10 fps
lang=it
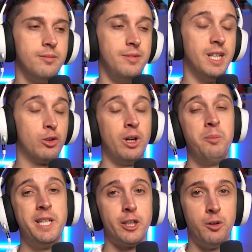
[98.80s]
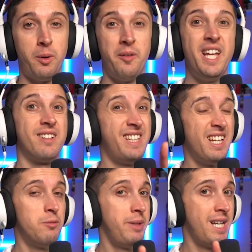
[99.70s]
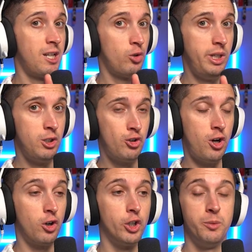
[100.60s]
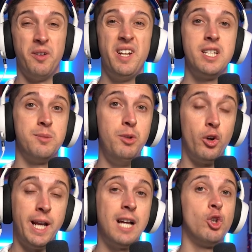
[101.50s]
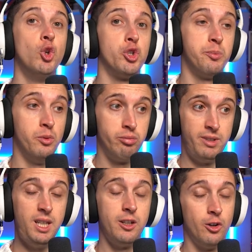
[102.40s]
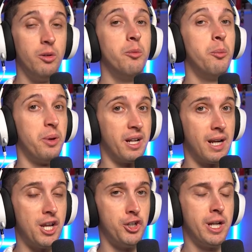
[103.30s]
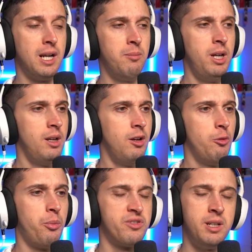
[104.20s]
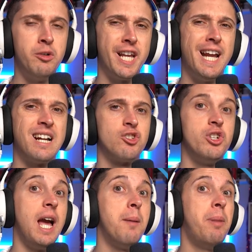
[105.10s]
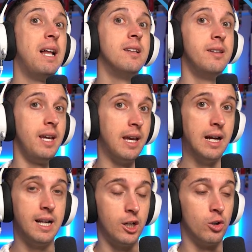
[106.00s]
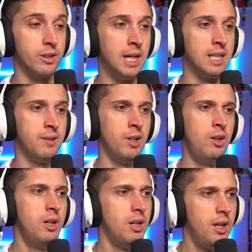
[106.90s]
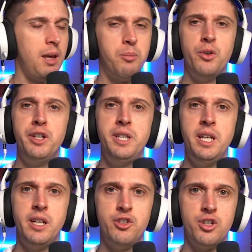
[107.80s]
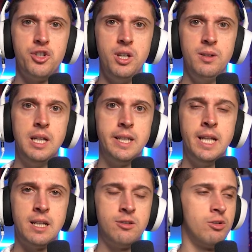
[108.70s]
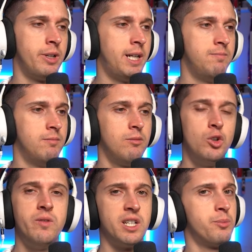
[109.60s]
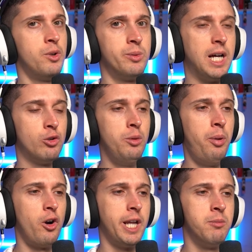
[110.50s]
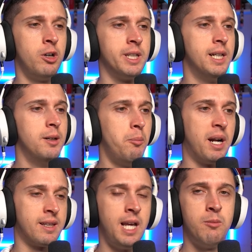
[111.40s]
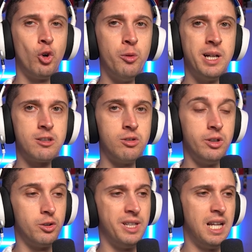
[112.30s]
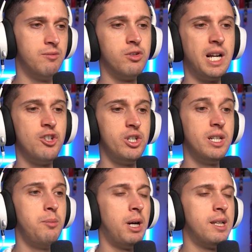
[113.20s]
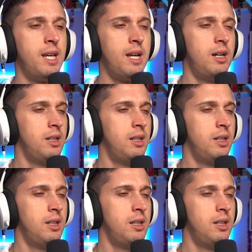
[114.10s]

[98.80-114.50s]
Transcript: Naturalmente dopo aver terminato il gioco e dopo aver sbloccato lo spuntino per Reshiram, possiamo recarci a Paldea, ricordatevelo, e poi dirigerci nella zona dove è spawnato il Pokémon. Partiamo come al solito dalla voragine di Paldea